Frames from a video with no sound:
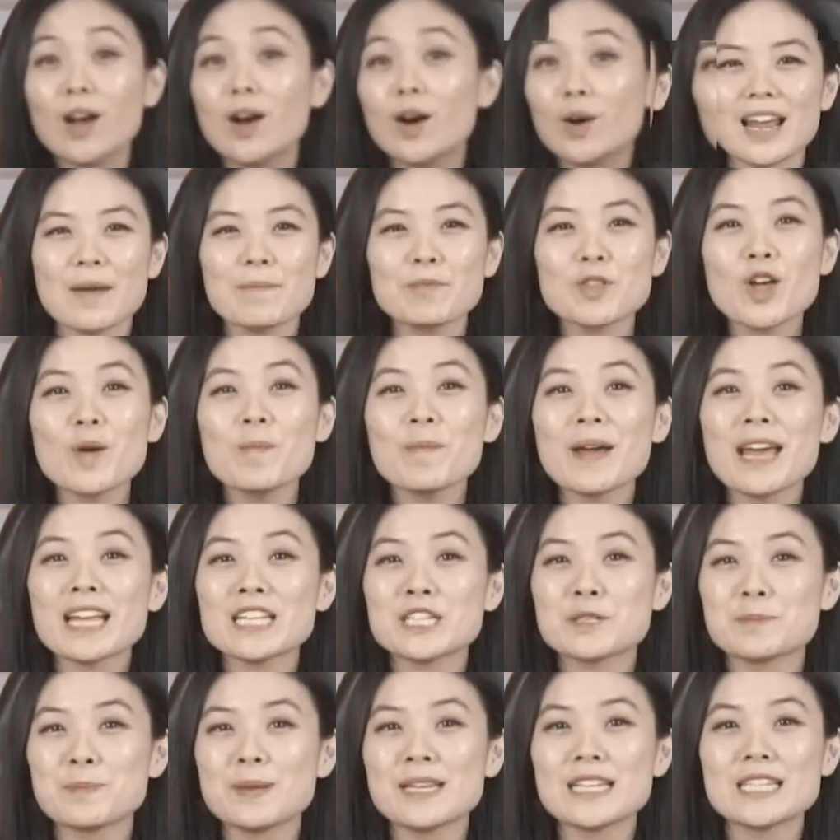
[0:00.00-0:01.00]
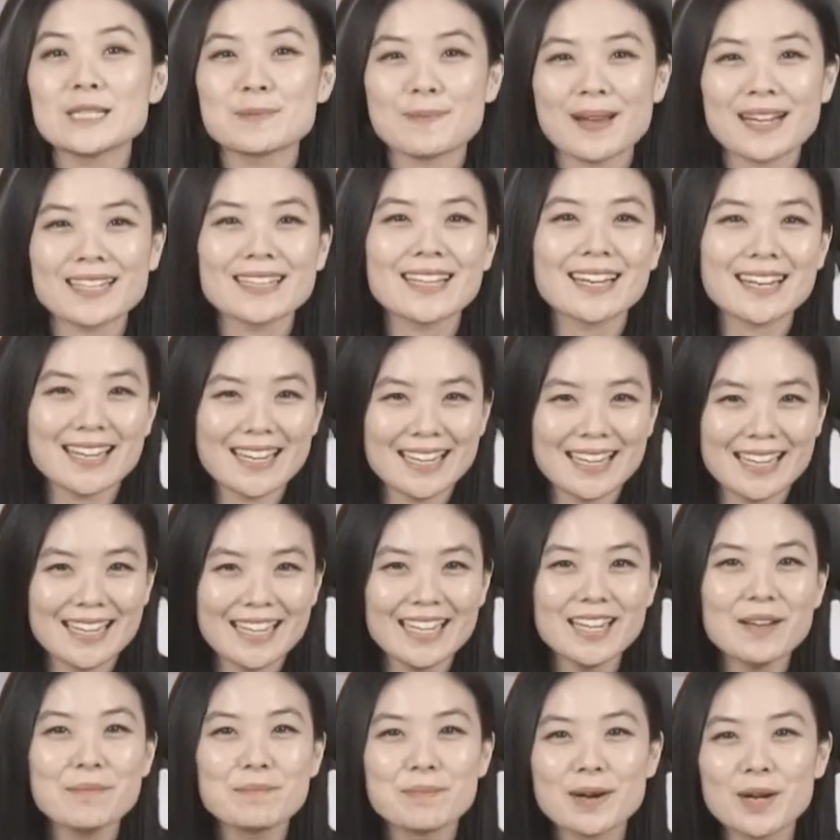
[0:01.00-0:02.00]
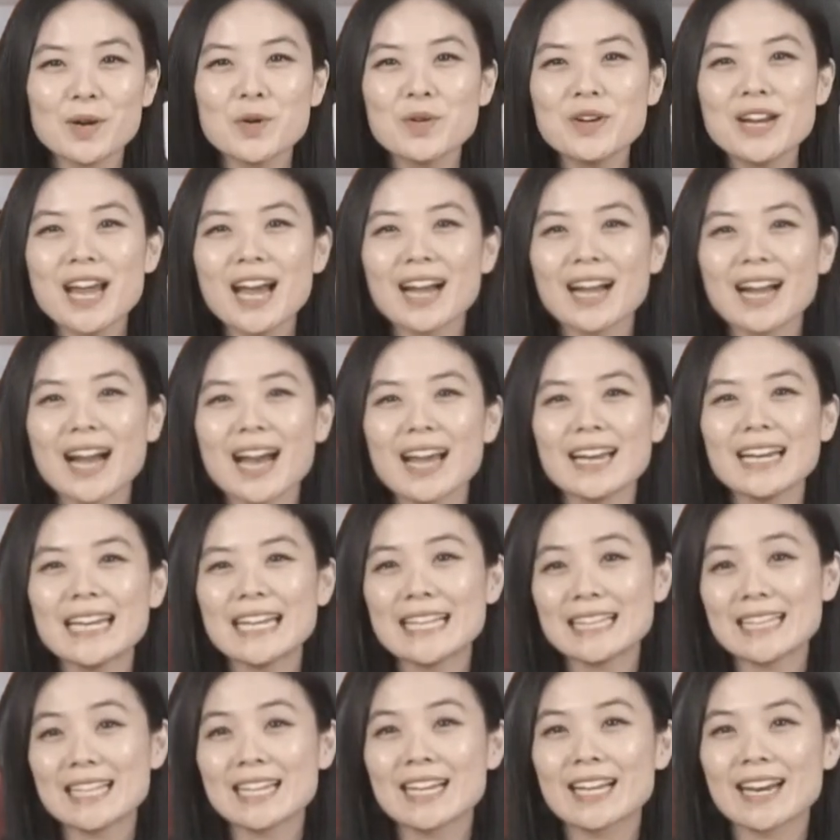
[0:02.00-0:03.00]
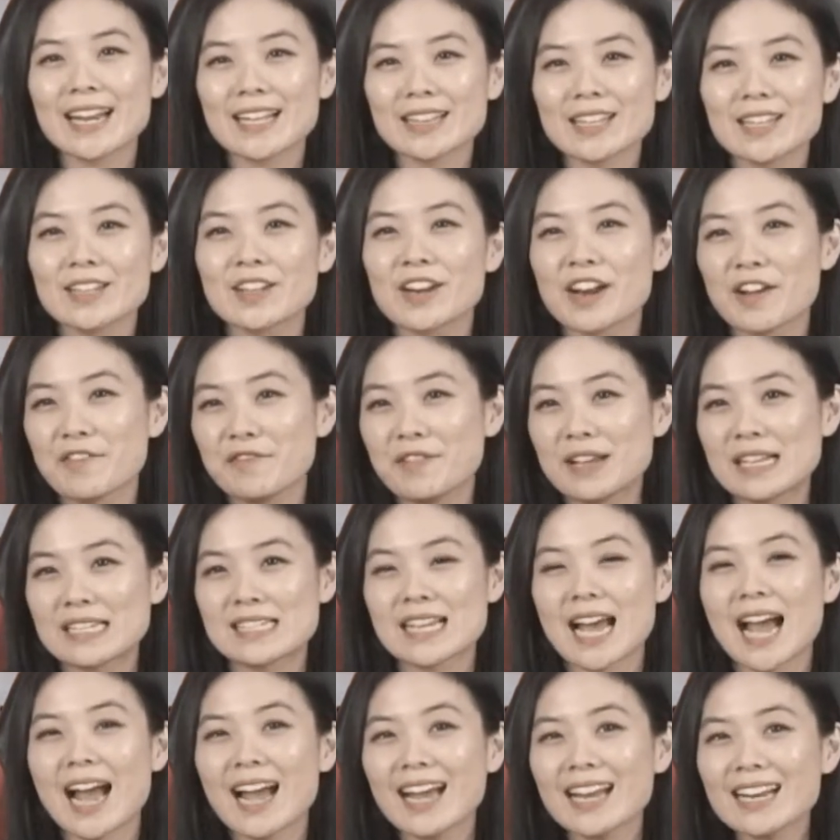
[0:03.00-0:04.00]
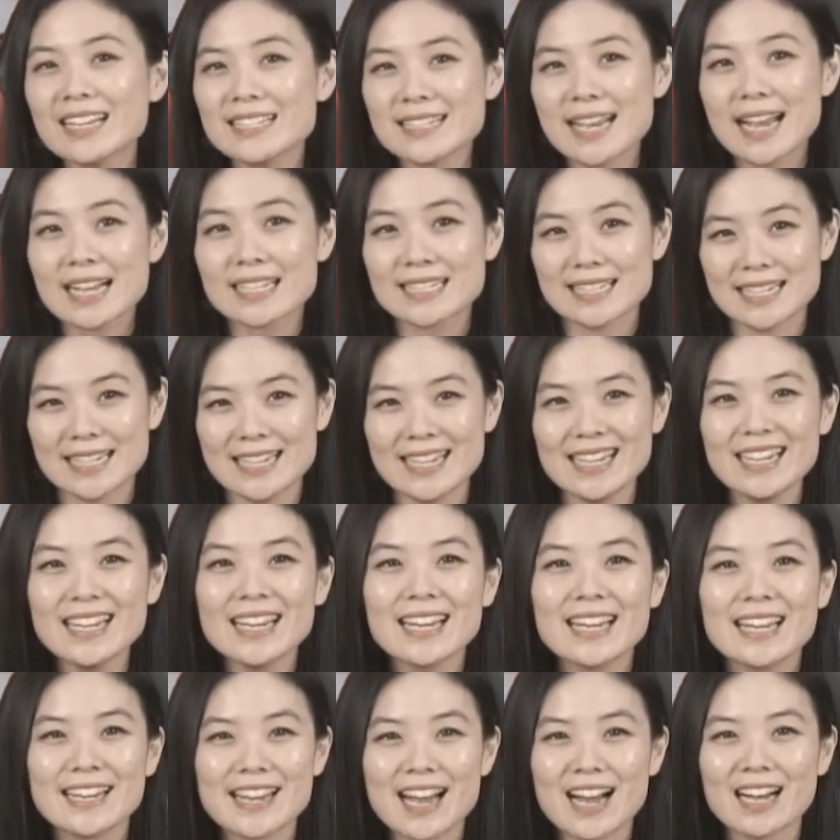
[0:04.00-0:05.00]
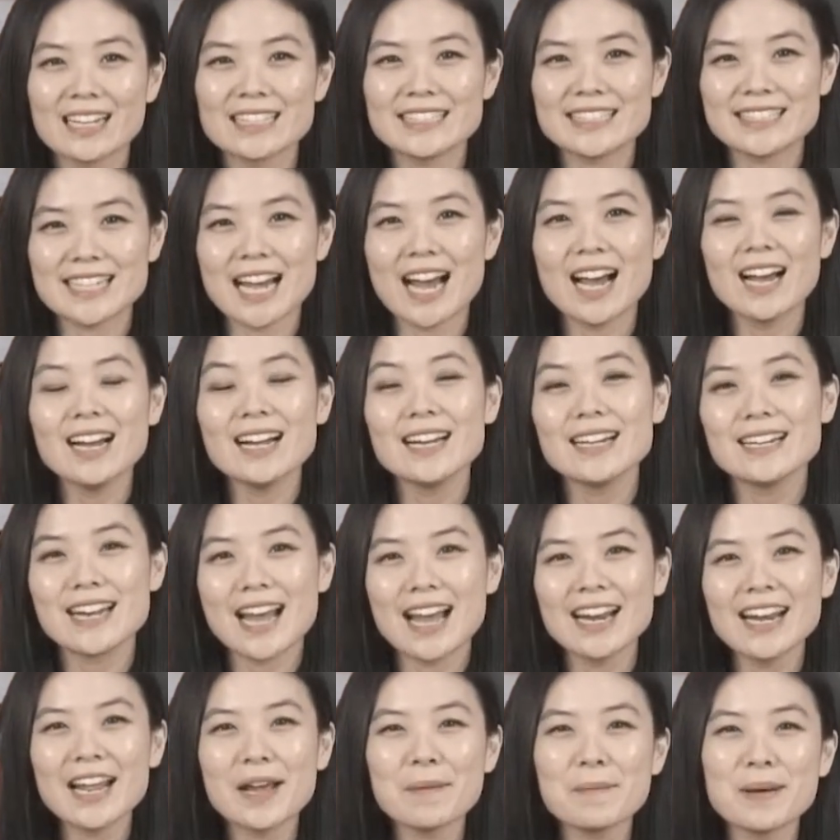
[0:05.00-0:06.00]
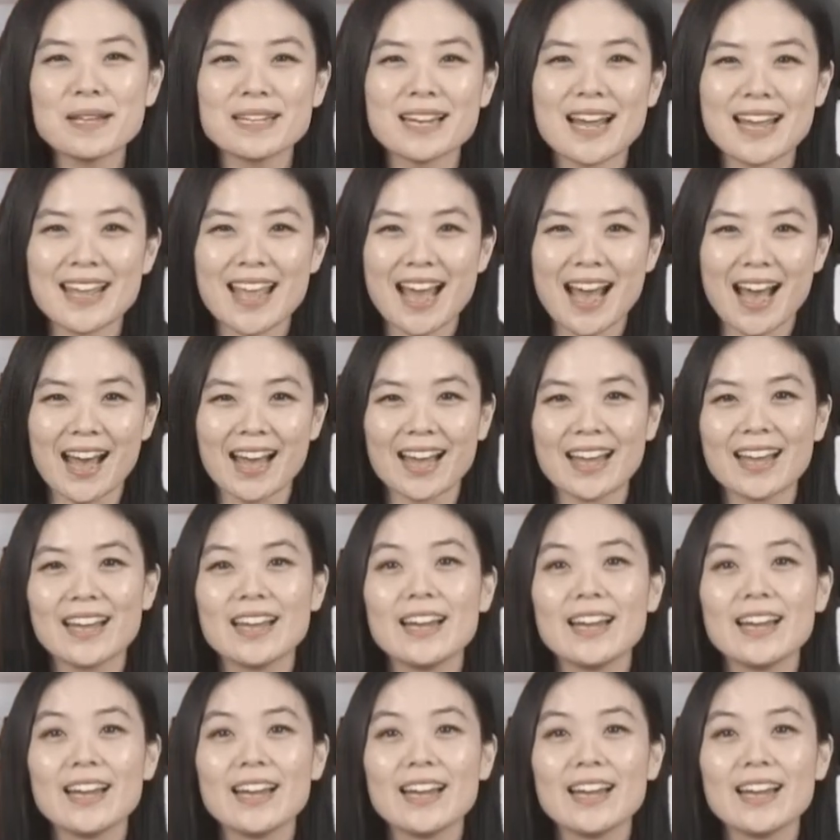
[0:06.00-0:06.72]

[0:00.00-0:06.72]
Laptop HP Spectre ini menggunakan integrated graphics Iris Xe yang kencang dan hemat daya.